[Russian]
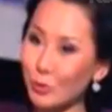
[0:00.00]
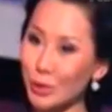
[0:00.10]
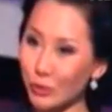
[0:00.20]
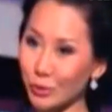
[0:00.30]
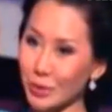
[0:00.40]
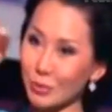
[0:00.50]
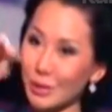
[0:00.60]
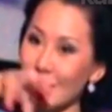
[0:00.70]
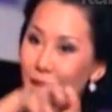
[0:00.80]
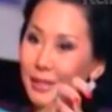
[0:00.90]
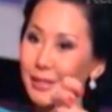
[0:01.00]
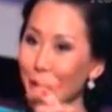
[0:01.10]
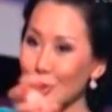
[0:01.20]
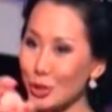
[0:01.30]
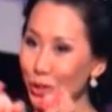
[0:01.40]
вот ваши вот эти вот
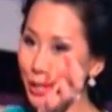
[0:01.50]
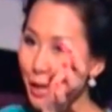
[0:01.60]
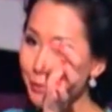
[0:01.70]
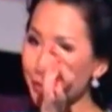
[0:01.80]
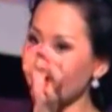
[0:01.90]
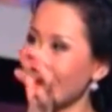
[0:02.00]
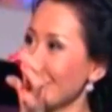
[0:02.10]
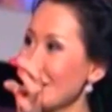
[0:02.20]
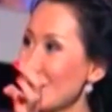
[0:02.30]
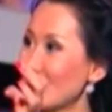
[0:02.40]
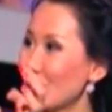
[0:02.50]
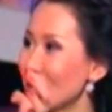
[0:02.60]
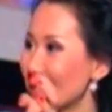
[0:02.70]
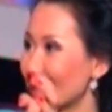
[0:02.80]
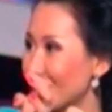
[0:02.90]
летающие камеры, да, то
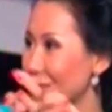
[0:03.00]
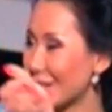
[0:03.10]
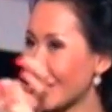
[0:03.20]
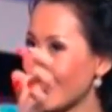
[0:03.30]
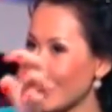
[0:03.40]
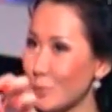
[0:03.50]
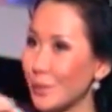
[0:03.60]
есть э, какая-то вот